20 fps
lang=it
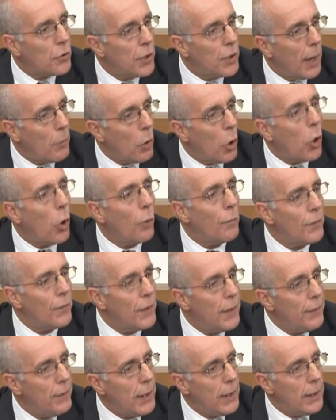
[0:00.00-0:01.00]
possiamo
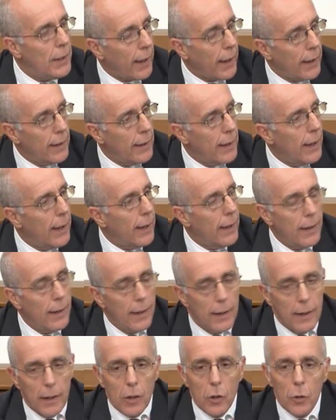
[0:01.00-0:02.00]
condividere né,
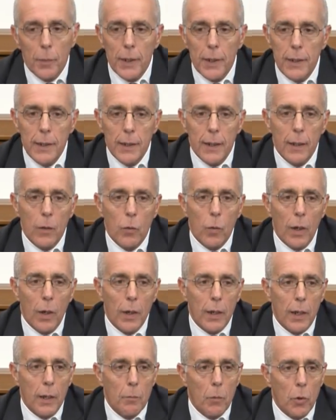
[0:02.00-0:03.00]
come dire, in
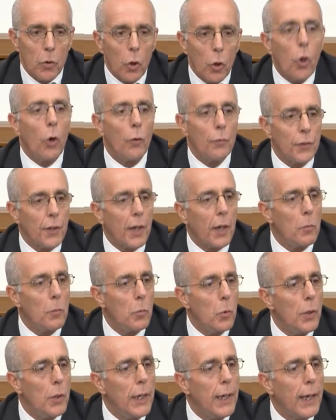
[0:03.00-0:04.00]
qualche modo
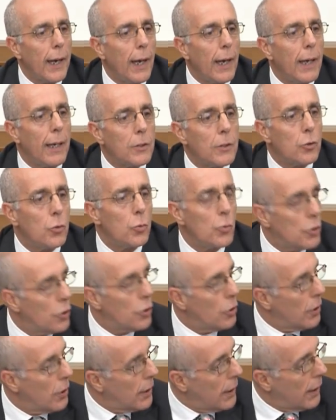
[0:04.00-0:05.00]
contribuire
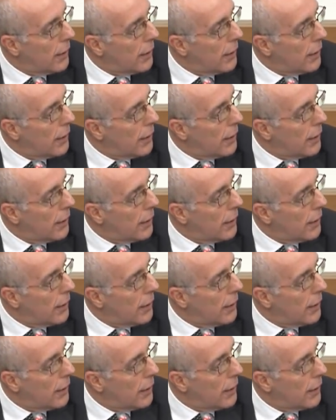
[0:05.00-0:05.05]
all'assunzione